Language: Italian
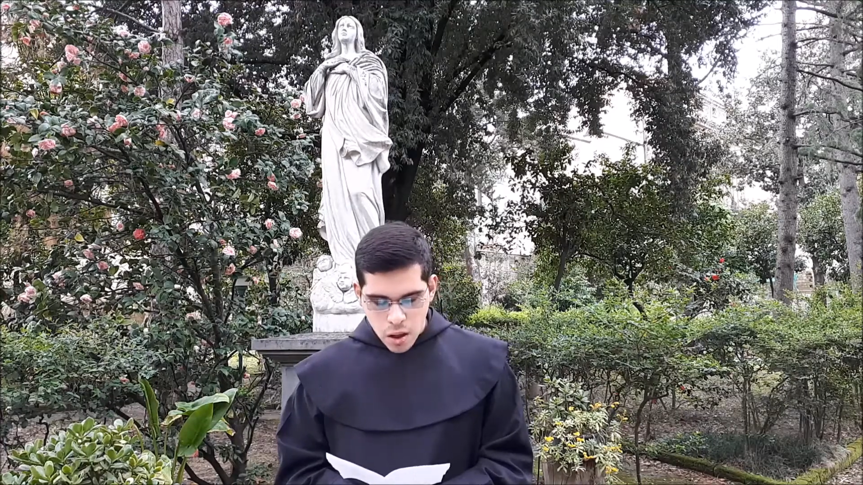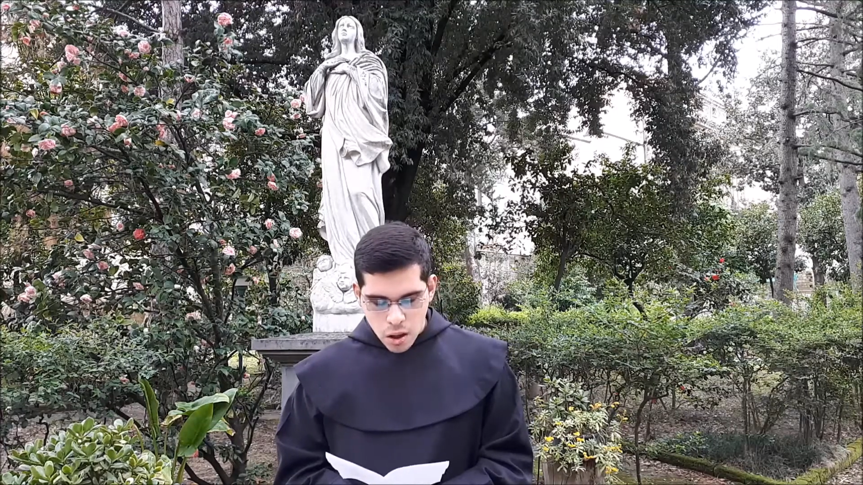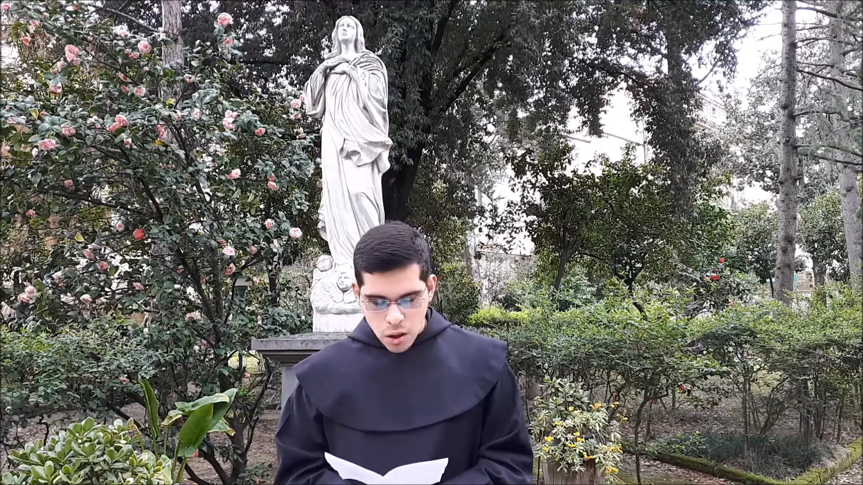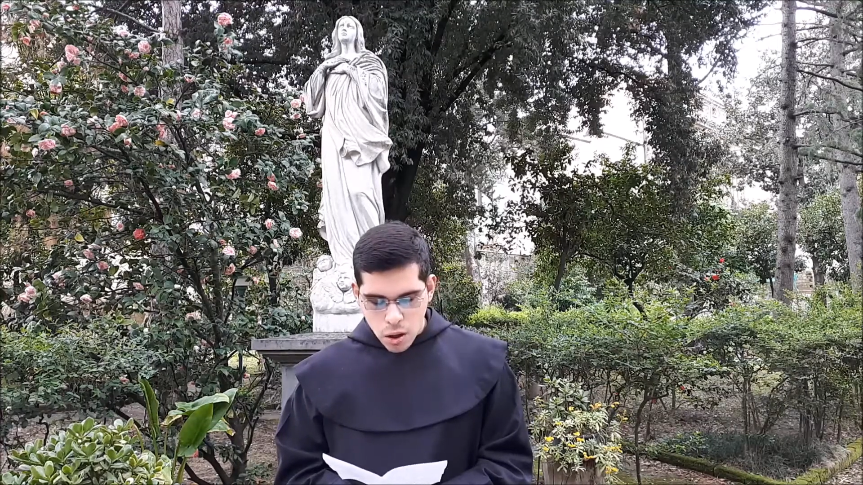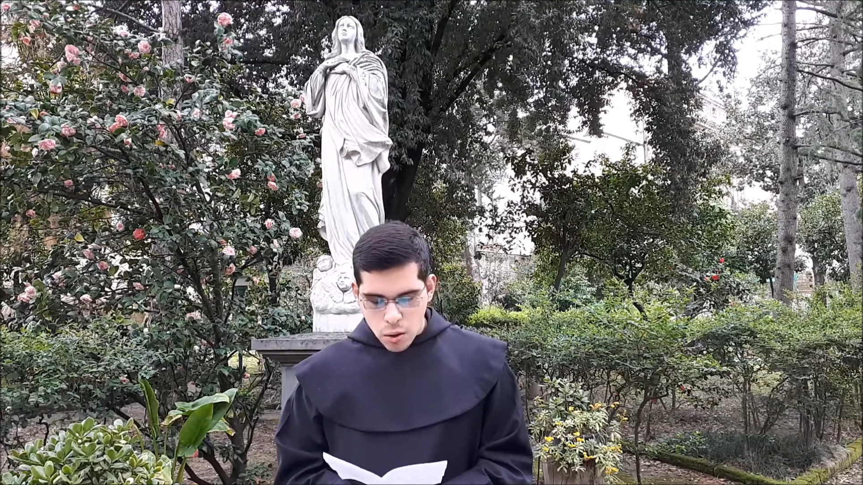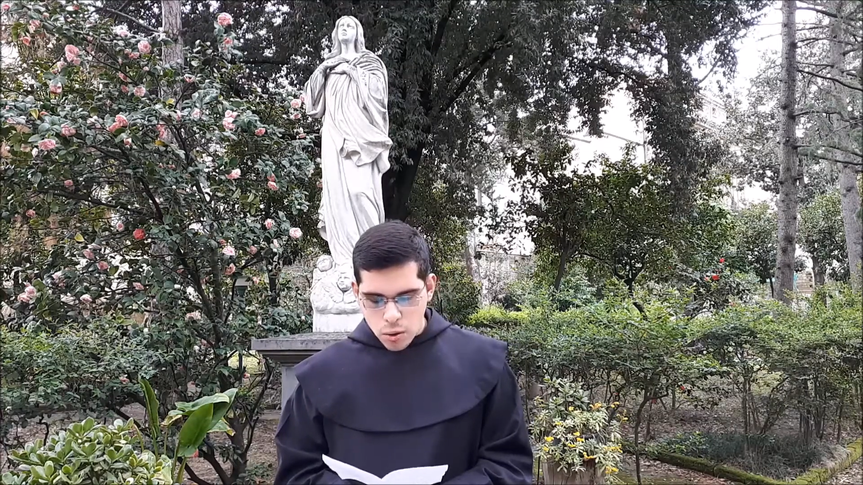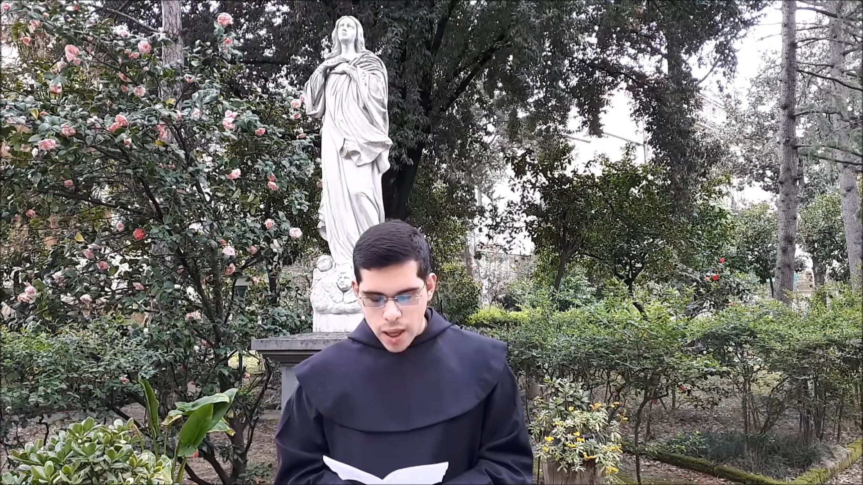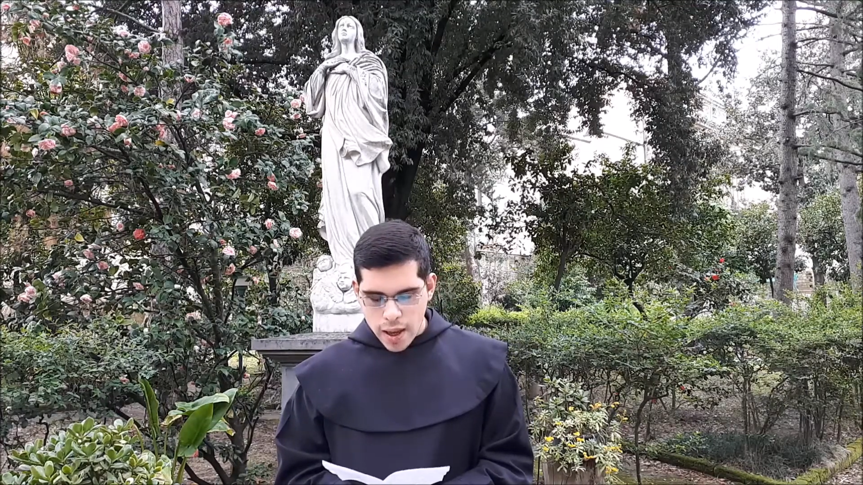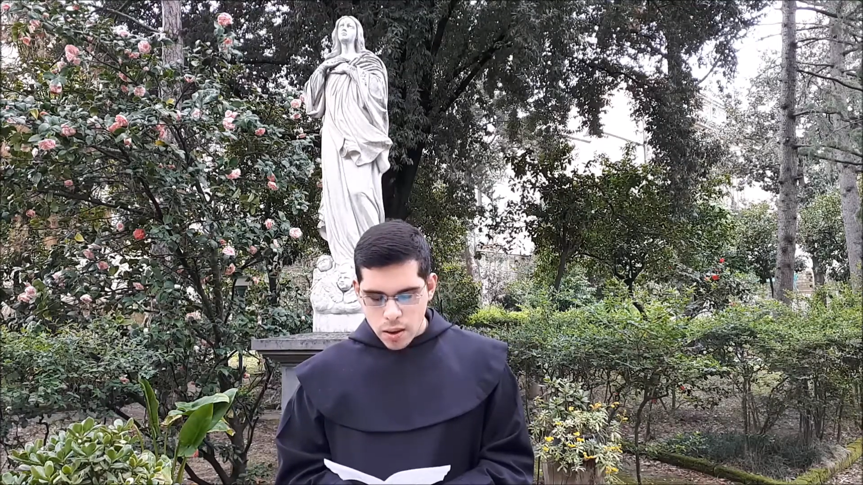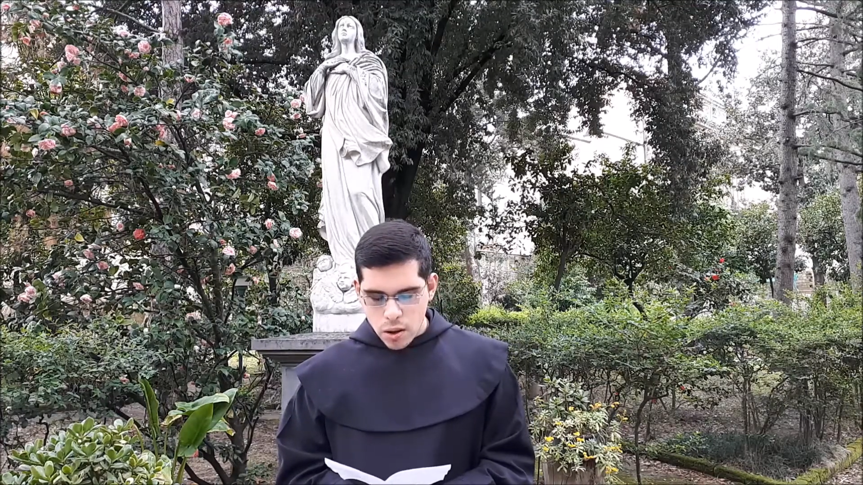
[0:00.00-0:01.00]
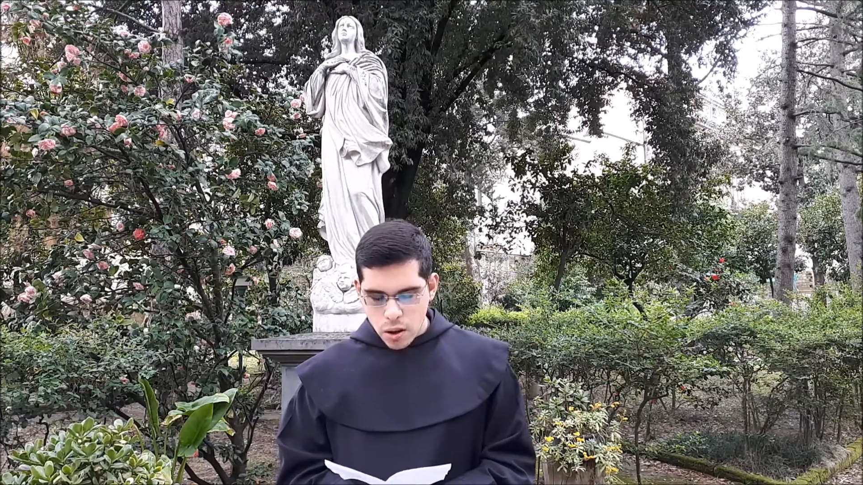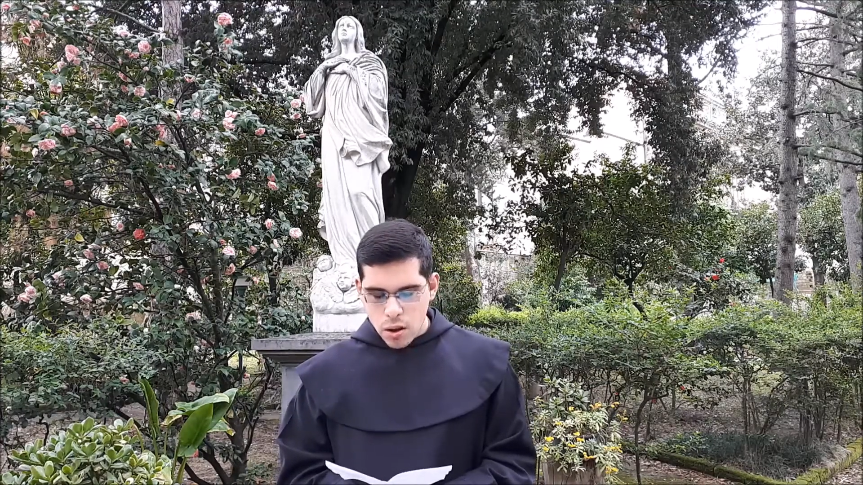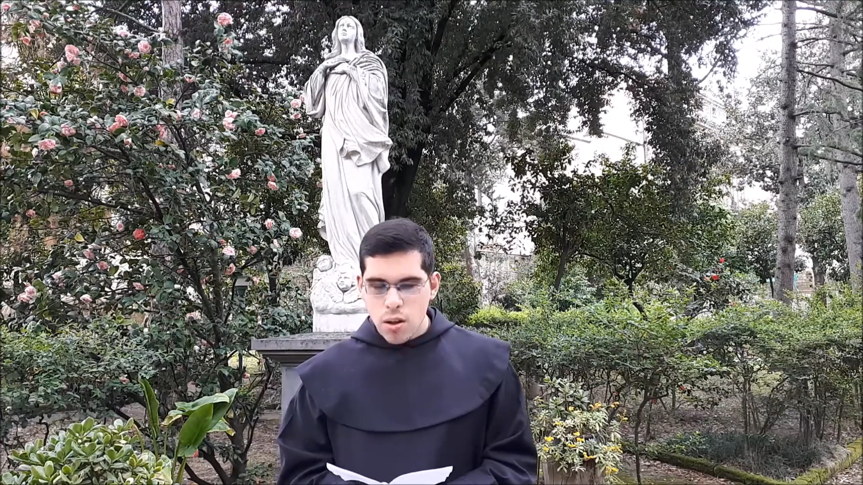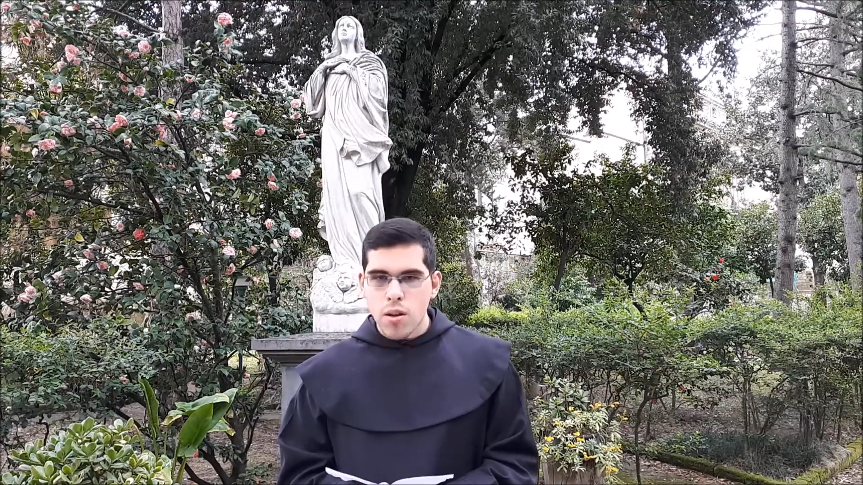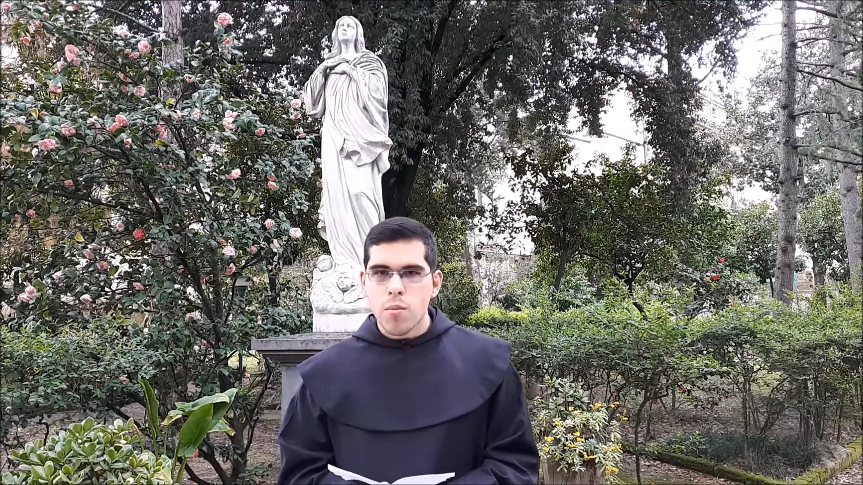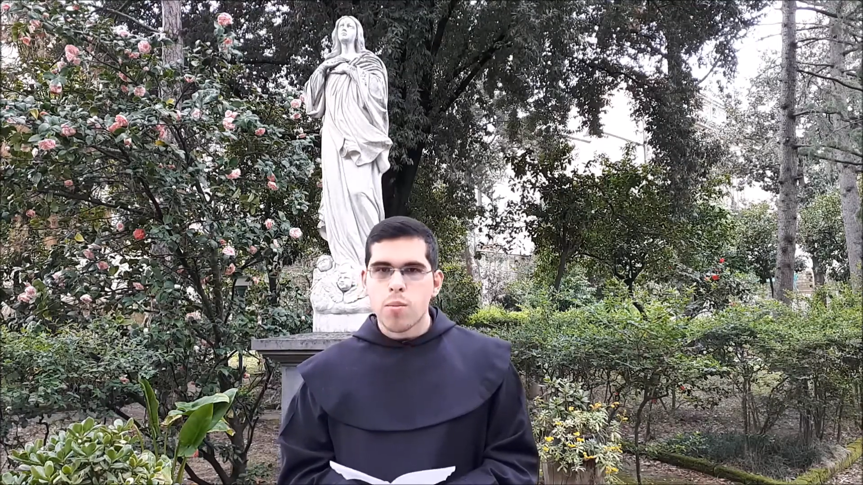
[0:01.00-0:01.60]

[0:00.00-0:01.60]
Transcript: Concludendo,